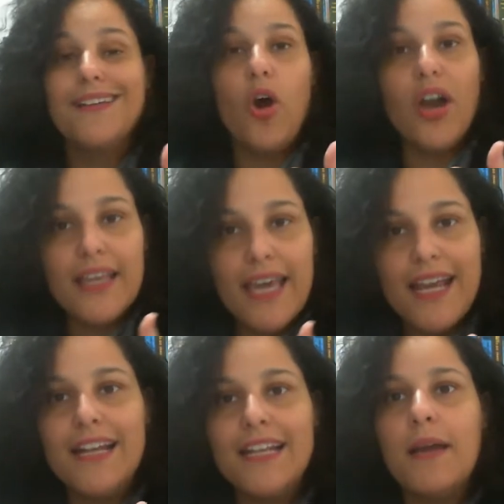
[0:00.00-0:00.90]
Ok,
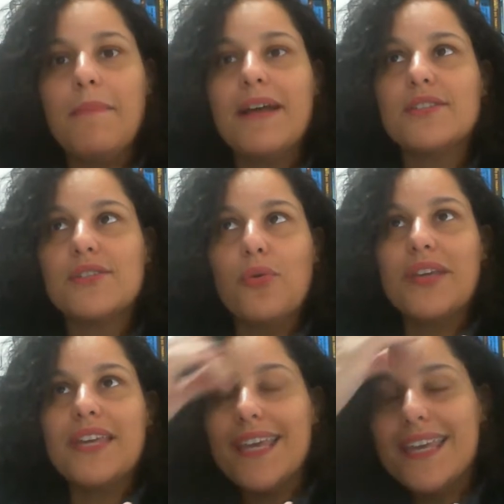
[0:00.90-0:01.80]
Carlinha, mas o
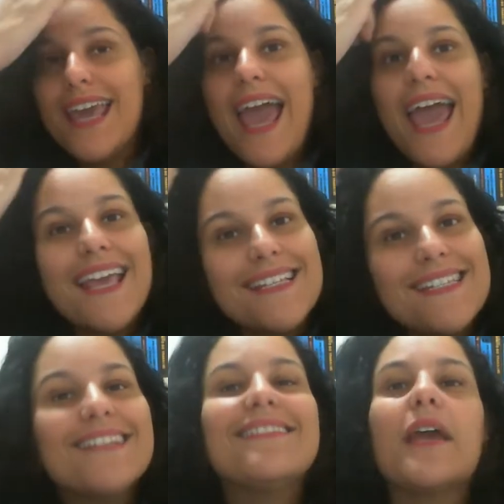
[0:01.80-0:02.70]
que, que é
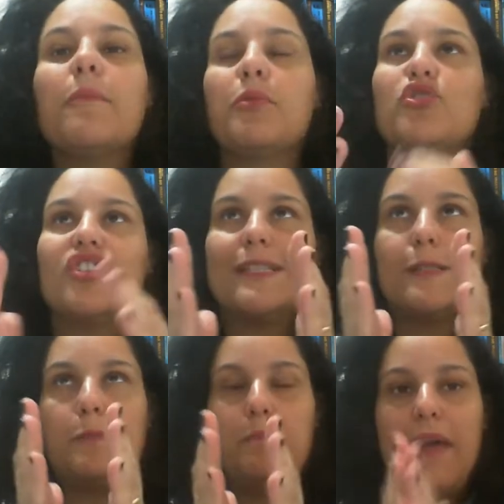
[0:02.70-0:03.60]
esse tempo de
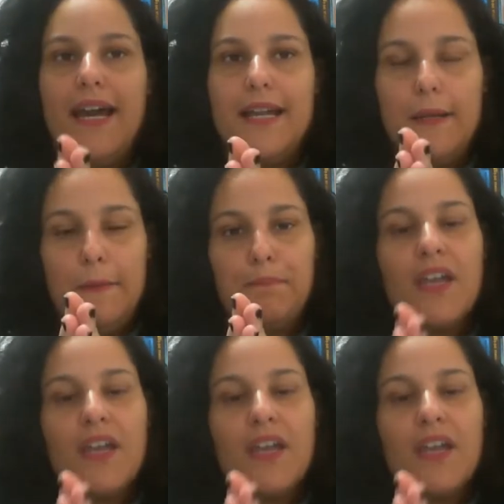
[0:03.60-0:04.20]
espera?